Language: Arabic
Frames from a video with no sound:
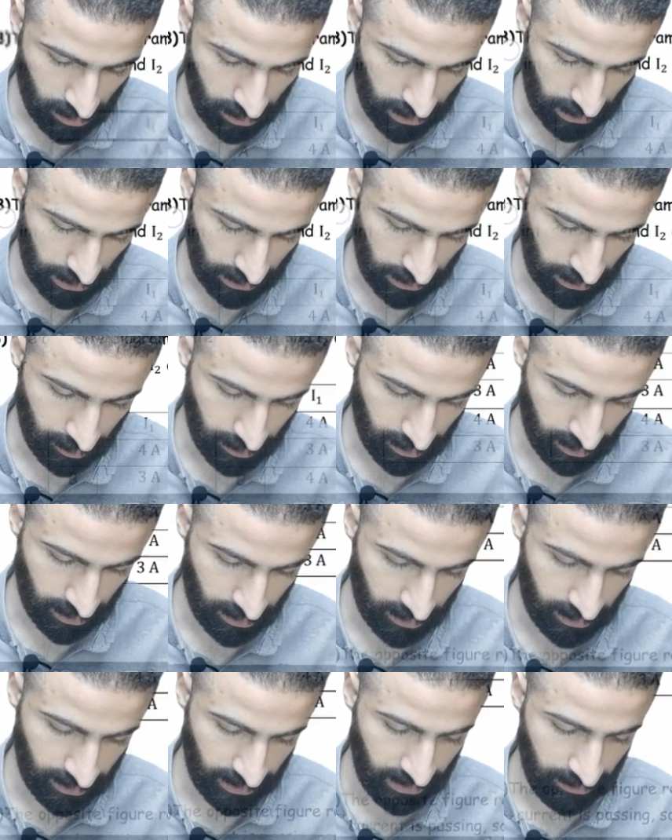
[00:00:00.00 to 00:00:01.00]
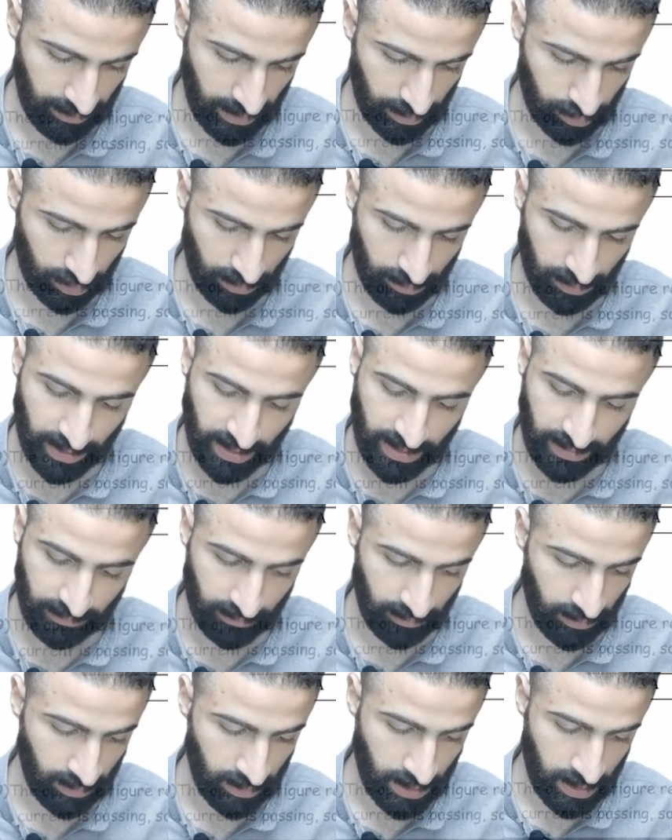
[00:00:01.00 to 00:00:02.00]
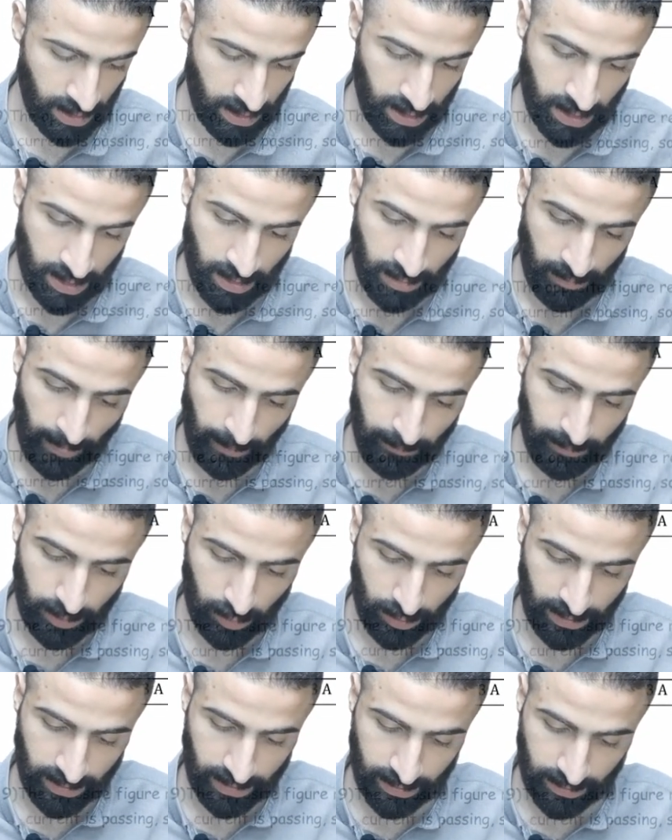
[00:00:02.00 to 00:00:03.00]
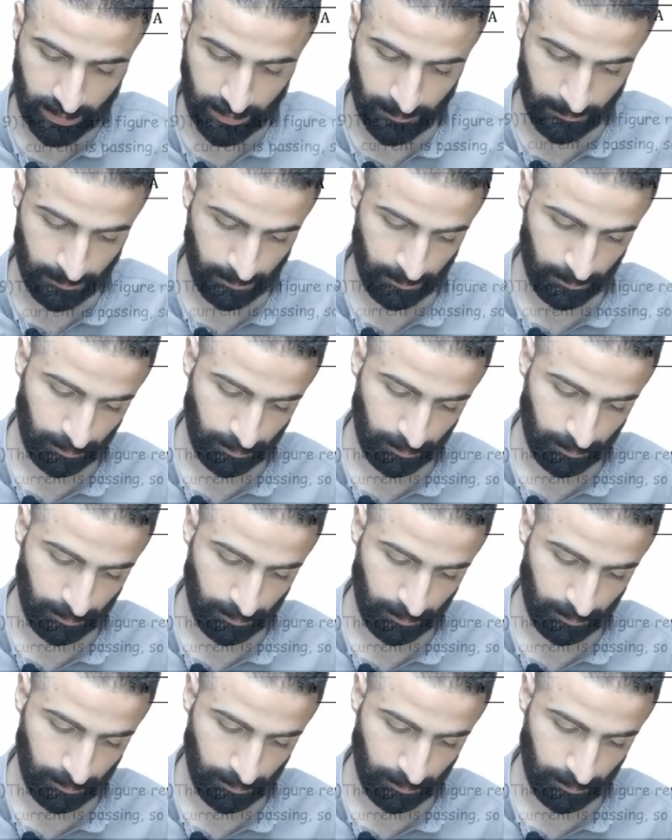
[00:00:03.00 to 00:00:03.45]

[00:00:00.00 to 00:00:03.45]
طيب اللي بعده نمبر 8 بيقول لي هنا